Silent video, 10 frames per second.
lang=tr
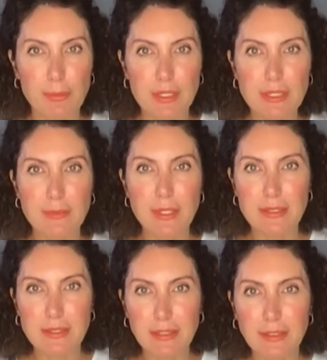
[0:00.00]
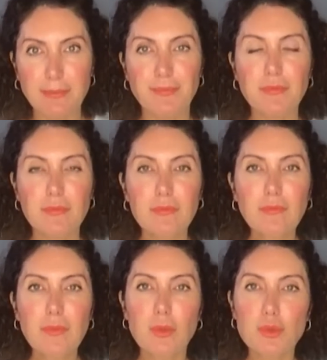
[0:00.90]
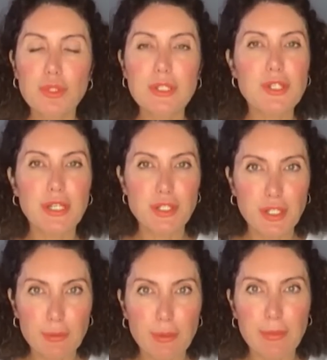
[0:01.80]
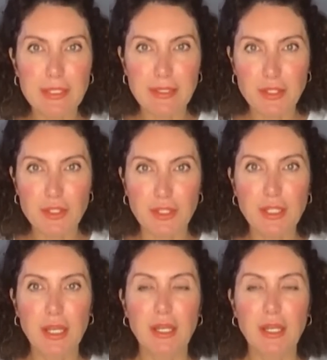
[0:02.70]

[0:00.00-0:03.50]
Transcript: hepiniz bir insanın ustaca yaşayabilmesi için,